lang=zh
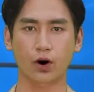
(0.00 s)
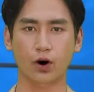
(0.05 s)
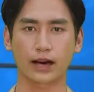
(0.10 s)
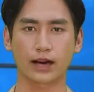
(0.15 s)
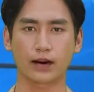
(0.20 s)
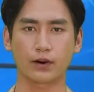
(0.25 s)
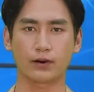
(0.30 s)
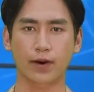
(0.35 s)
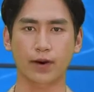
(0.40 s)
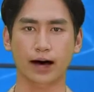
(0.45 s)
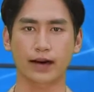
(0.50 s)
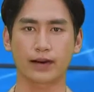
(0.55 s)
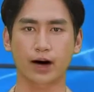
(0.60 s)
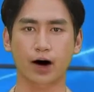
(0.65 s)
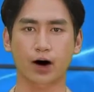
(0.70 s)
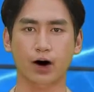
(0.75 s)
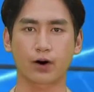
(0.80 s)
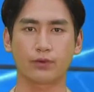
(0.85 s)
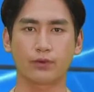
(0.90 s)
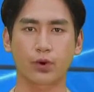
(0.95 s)
欢迎来
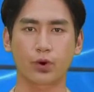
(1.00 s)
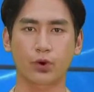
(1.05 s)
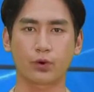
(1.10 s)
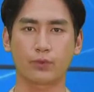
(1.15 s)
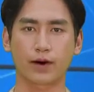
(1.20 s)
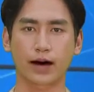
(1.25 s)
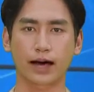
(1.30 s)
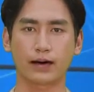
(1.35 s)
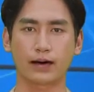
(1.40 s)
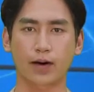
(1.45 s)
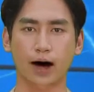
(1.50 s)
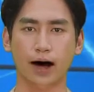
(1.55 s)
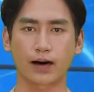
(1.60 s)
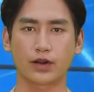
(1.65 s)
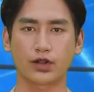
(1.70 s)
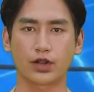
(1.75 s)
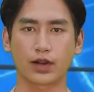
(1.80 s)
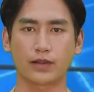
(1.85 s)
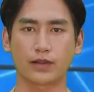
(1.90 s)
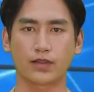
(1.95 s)
到 Moving 二
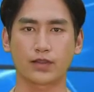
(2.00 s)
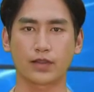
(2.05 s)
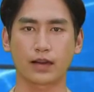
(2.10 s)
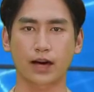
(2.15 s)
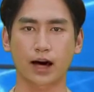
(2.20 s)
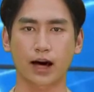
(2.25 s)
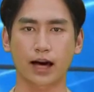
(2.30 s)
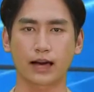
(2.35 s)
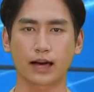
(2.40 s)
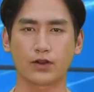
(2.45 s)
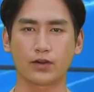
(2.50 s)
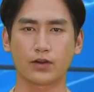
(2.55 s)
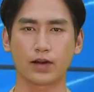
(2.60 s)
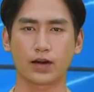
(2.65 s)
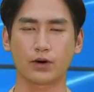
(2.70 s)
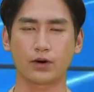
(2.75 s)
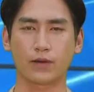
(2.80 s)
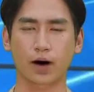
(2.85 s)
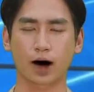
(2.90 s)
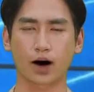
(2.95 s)
十四 H
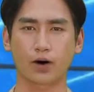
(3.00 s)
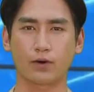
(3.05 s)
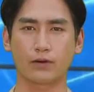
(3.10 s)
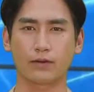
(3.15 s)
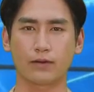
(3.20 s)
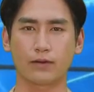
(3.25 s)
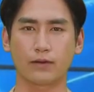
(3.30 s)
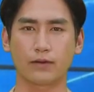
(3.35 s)
频道，